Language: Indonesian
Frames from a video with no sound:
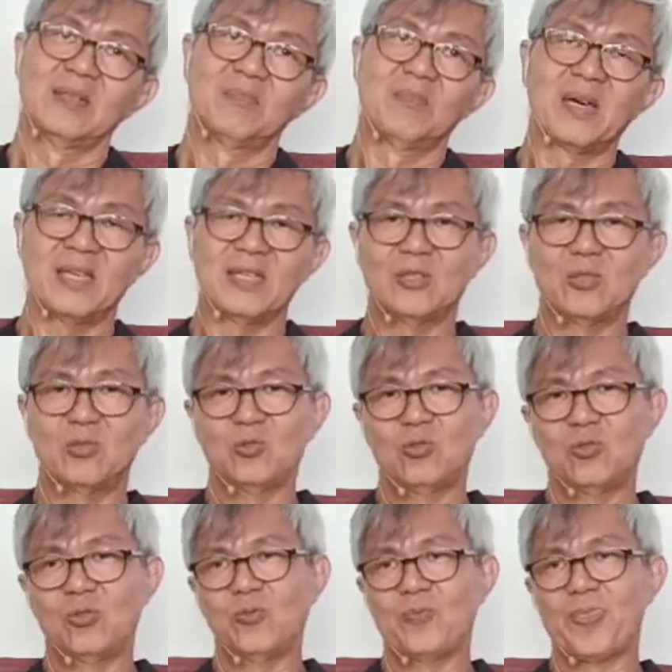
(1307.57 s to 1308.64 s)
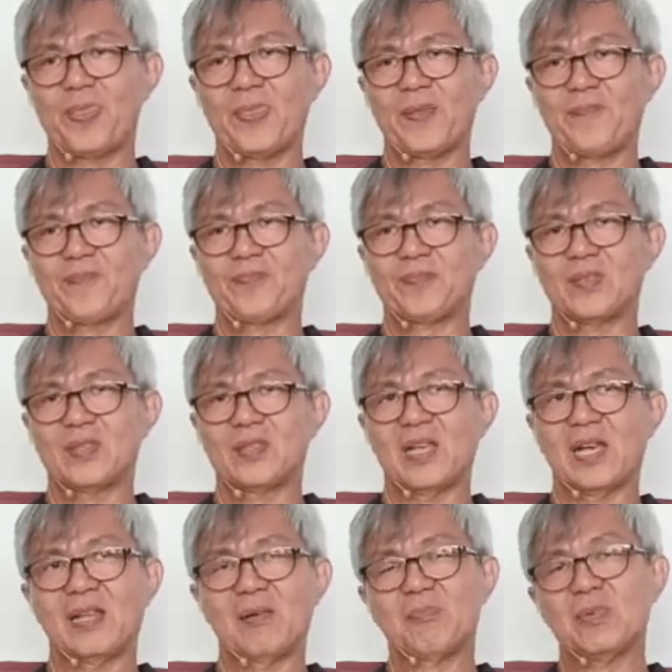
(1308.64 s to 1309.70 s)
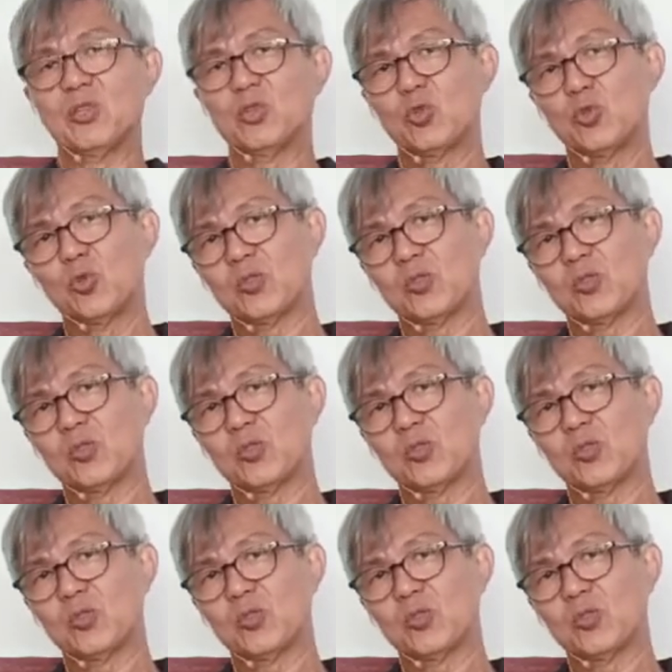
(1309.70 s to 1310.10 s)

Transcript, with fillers: Baik itu dalam bentuk